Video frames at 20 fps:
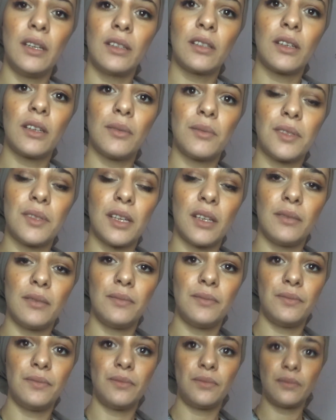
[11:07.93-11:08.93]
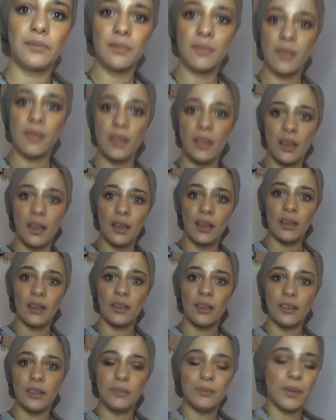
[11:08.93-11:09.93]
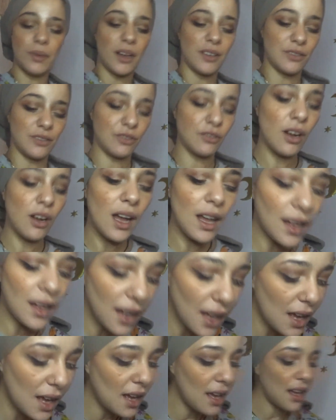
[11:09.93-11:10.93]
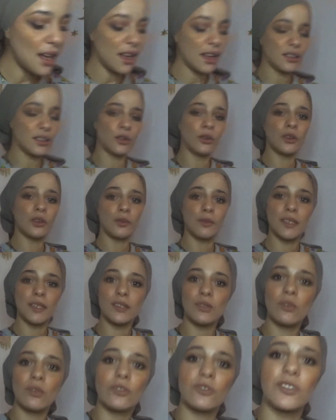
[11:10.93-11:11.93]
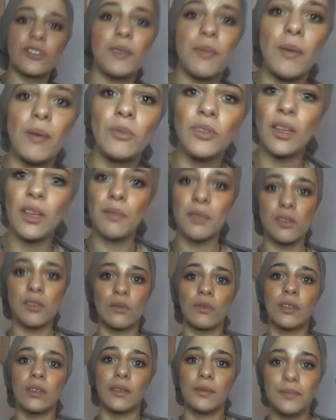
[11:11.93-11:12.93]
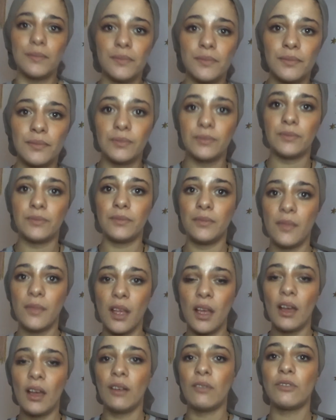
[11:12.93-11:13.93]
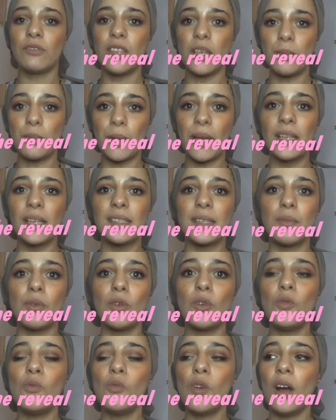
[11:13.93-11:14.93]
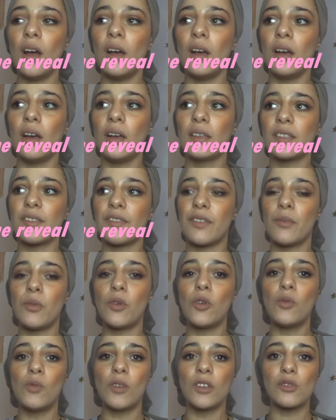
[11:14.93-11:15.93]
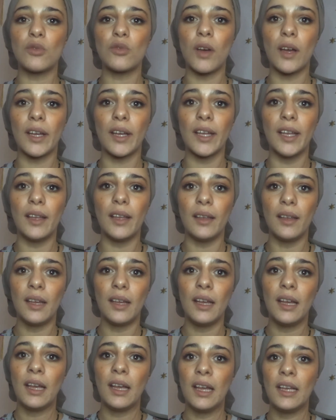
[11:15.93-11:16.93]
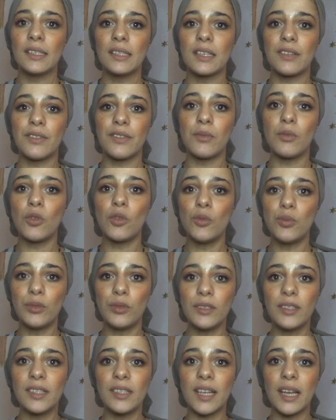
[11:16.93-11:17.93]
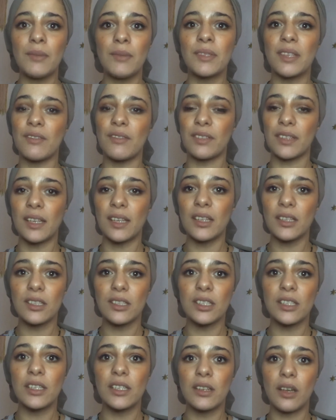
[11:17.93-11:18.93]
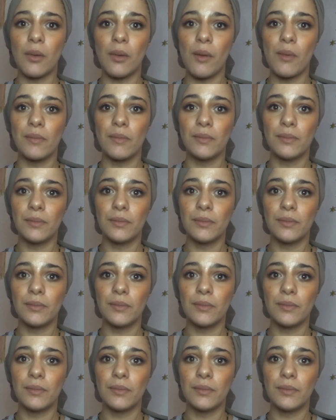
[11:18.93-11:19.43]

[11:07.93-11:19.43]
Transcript: comme ça. Ben voilà Donc mes ongles, je vous ai pas montré mes ongles. Vous êtes prêts C'est beaucoup moins... Euh, ça fait beaucoup moins soirée. Ça fait beaucoup plus discret, mais ça fait très chic quand même.